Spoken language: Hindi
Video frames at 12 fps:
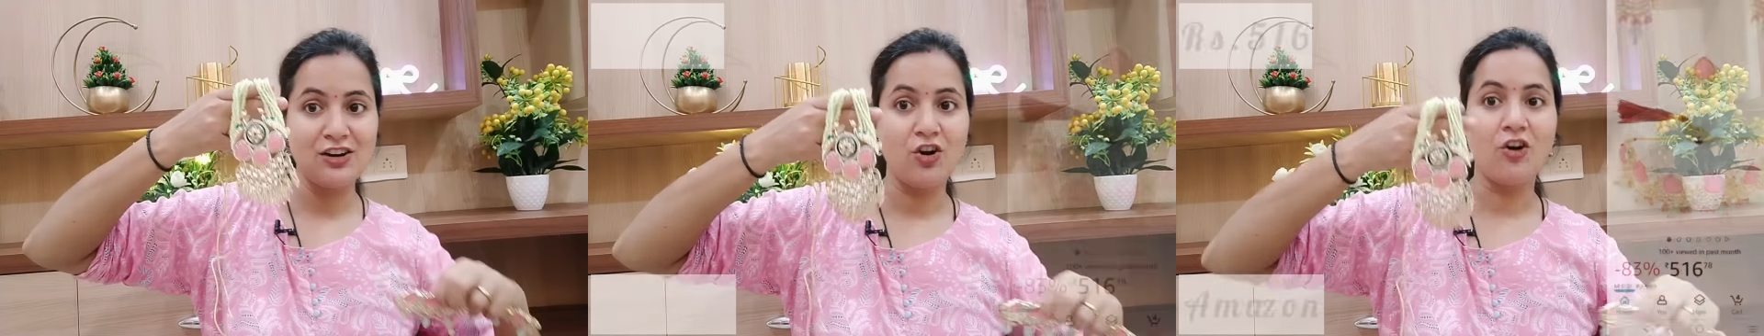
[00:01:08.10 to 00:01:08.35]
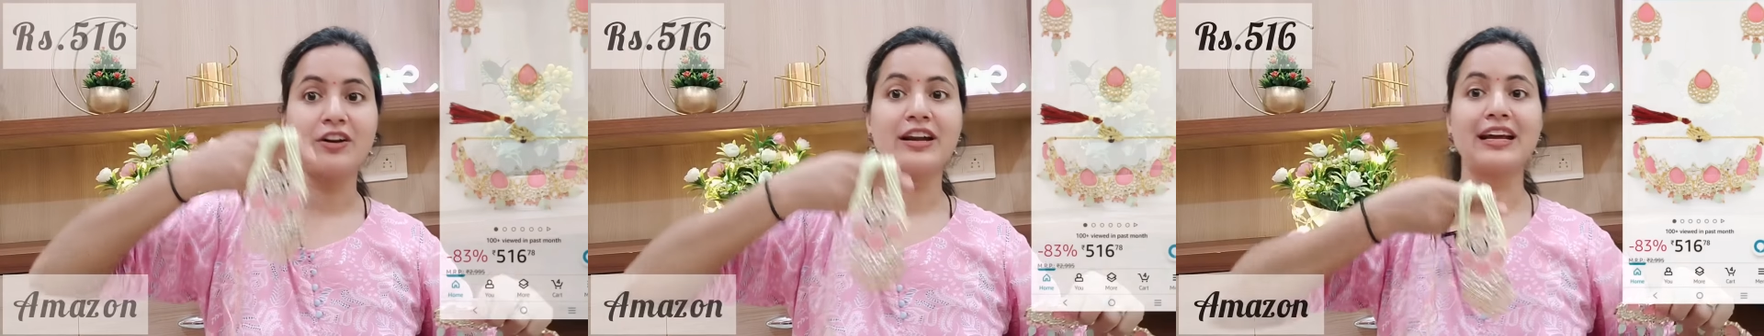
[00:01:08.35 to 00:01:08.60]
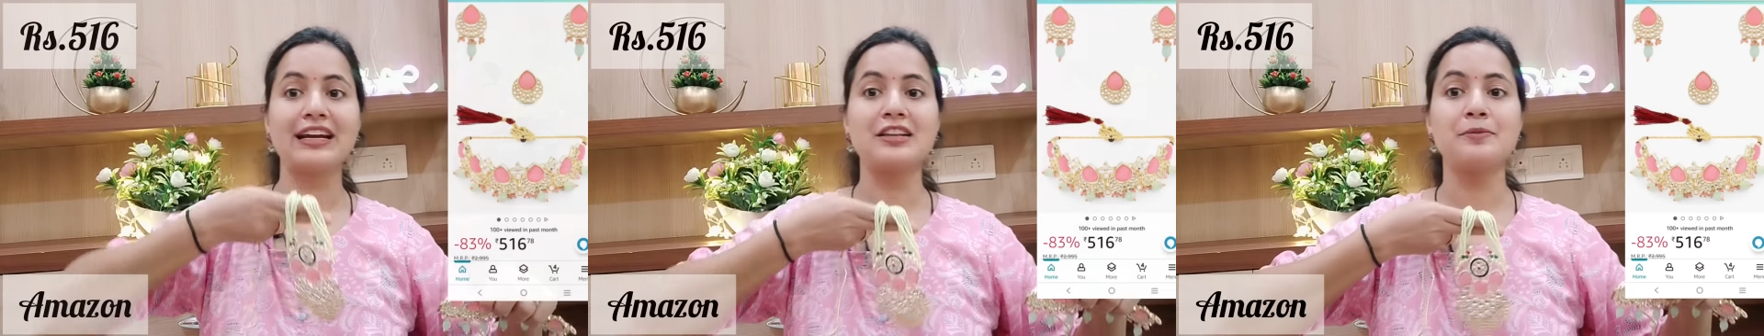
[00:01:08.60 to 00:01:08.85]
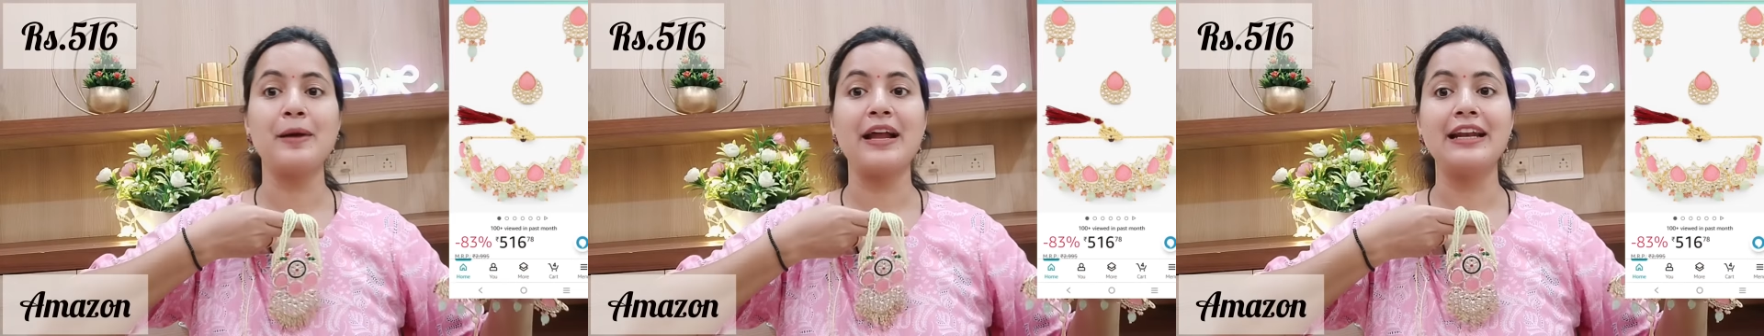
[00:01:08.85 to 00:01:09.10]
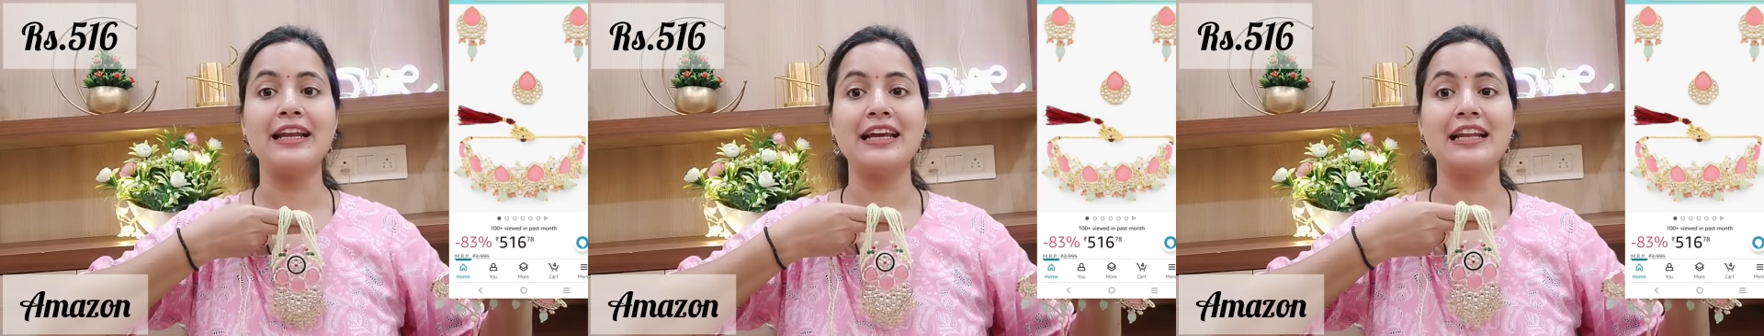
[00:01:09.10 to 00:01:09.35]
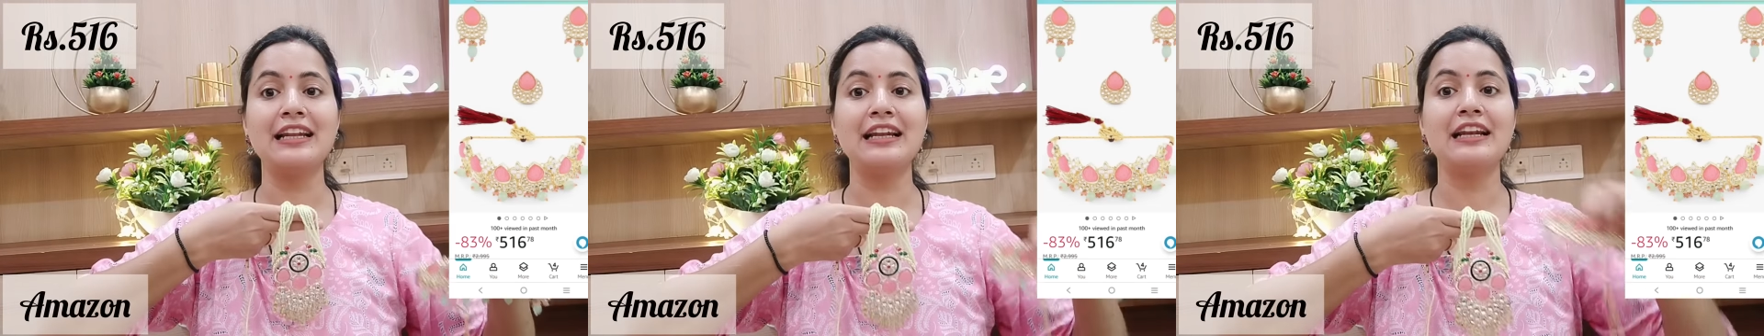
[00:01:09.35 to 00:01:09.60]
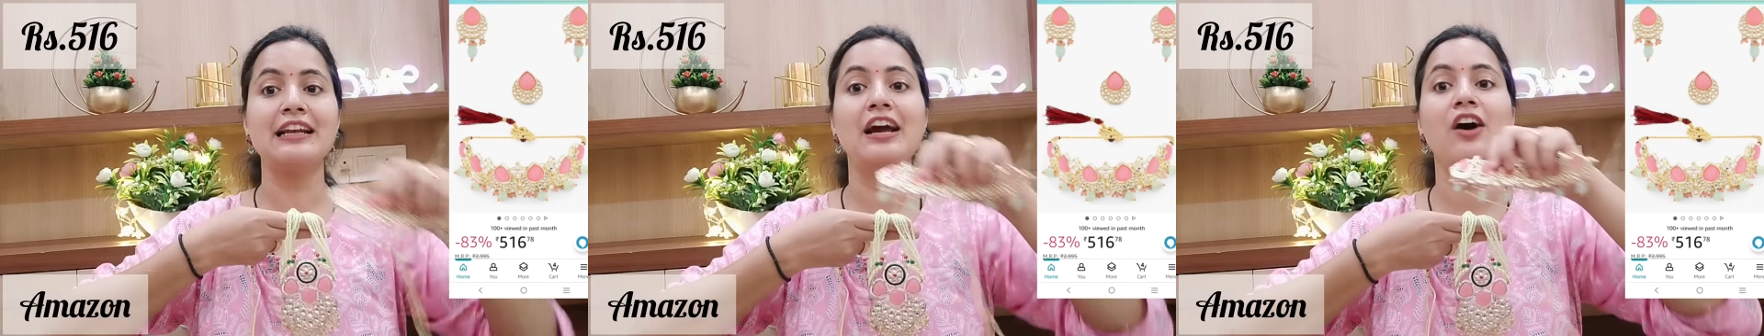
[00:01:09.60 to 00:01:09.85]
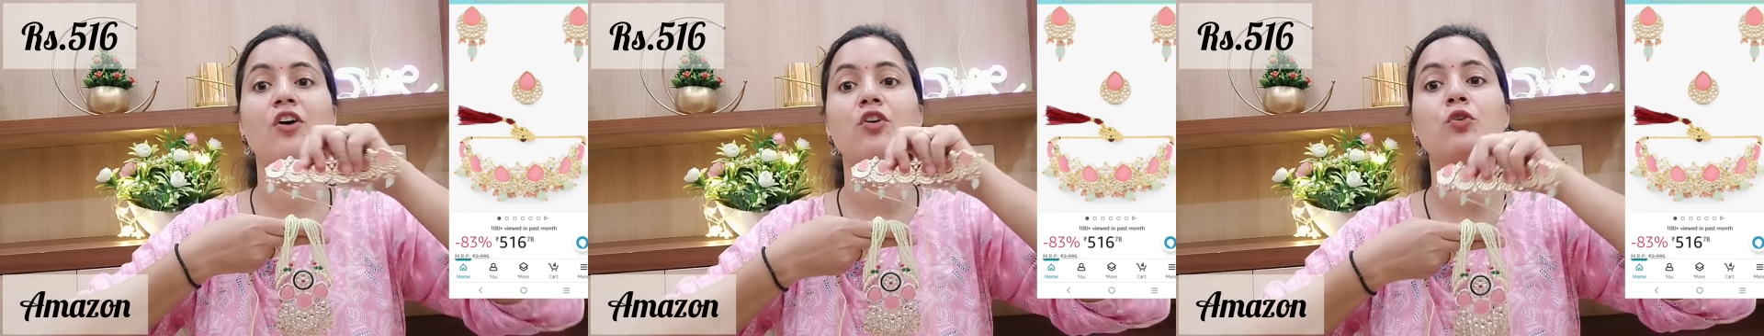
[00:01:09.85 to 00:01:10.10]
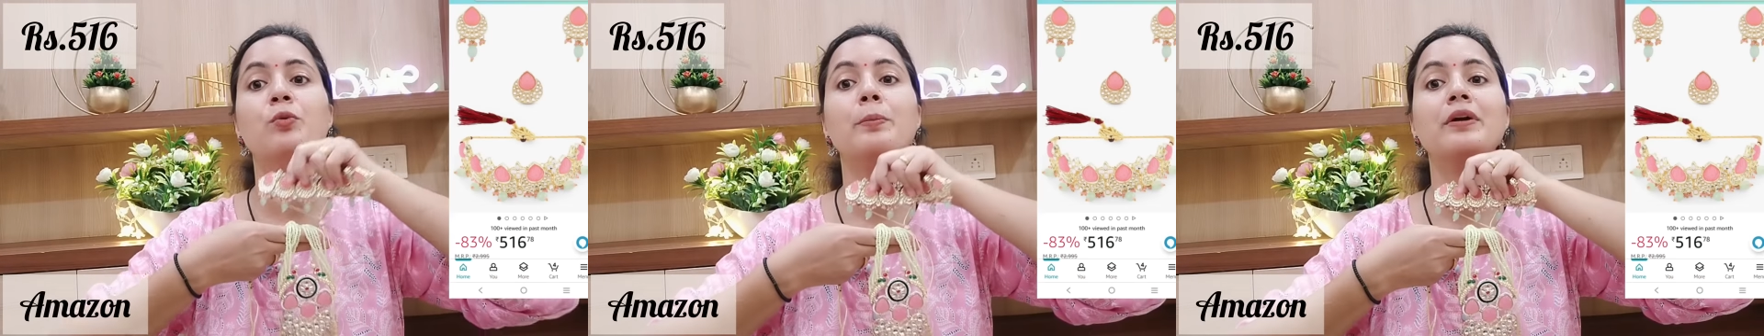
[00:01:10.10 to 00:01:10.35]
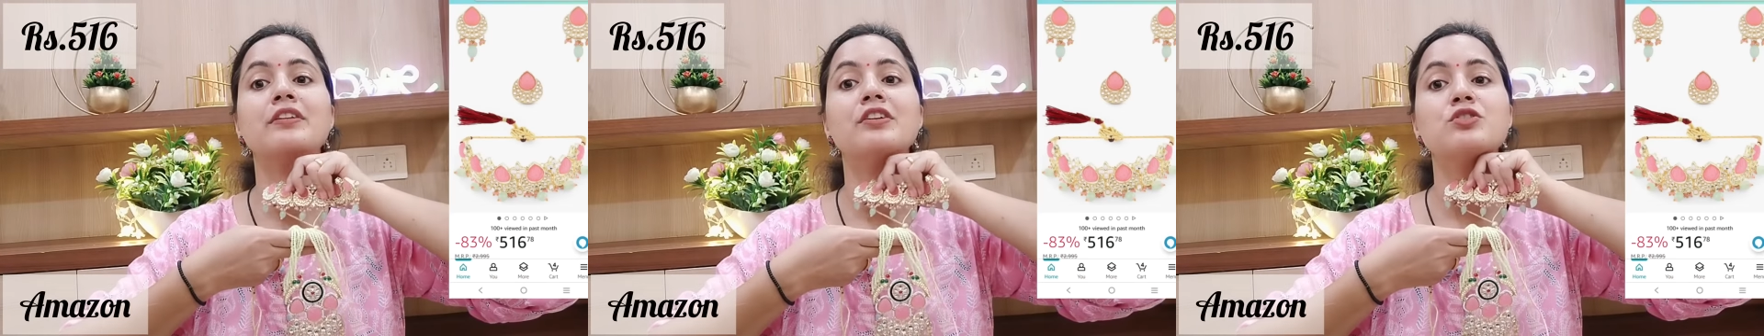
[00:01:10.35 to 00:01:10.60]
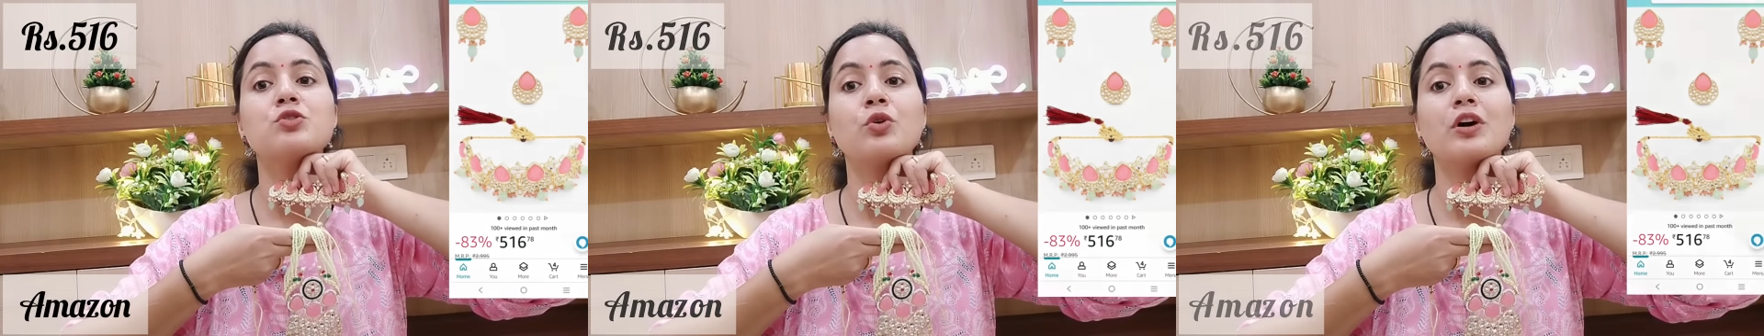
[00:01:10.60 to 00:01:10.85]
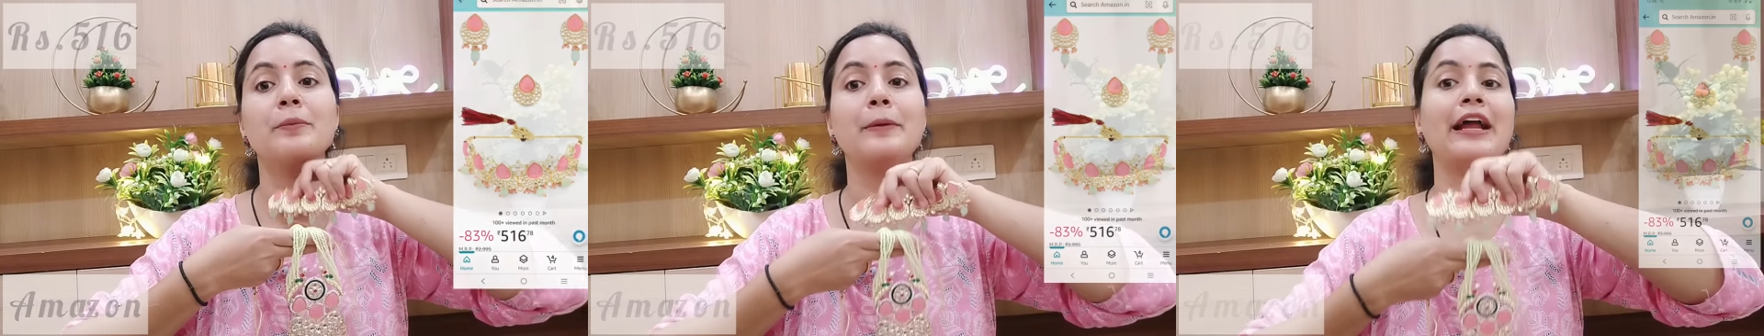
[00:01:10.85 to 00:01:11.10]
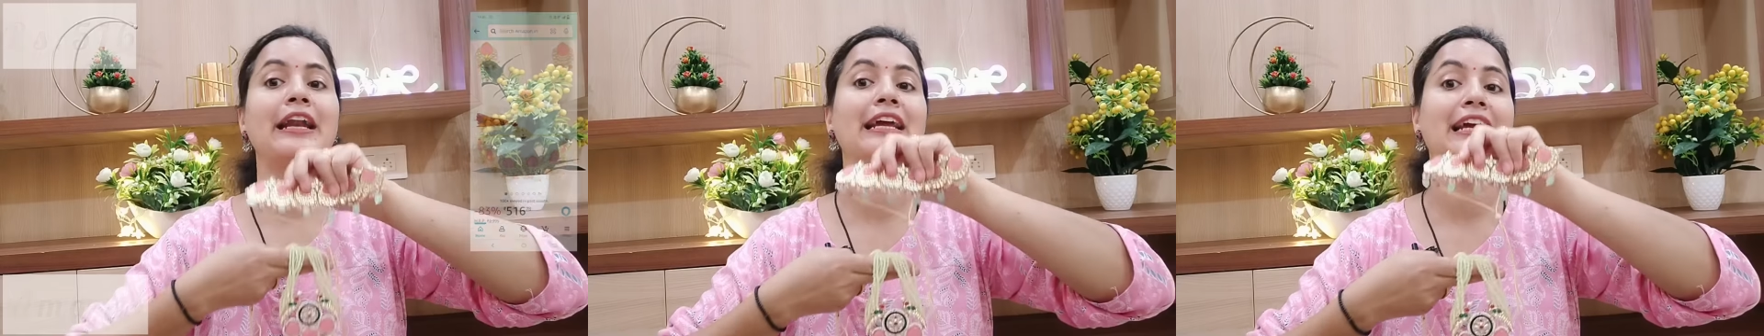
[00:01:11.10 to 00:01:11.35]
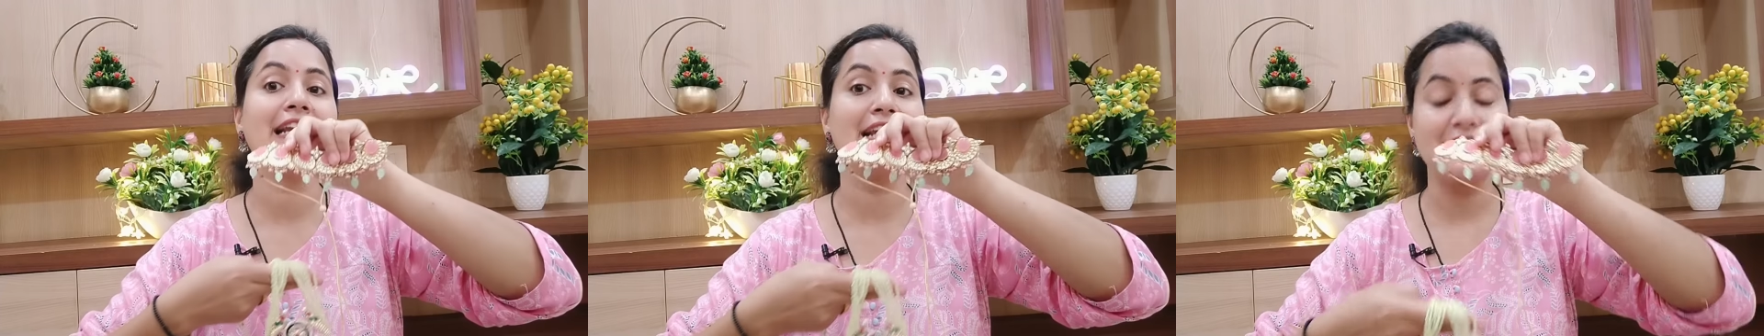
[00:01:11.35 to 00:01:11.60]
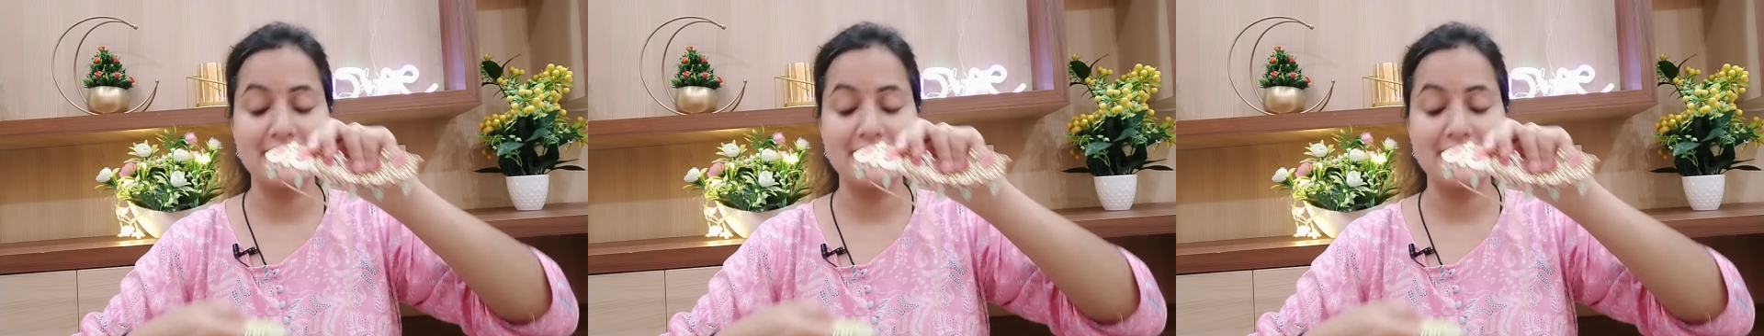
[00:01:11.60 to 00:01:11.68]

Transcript: लॉन्ग नेकलेस पहनने के लिए ले लिया और ऊपर से चोकर पहनने के लिए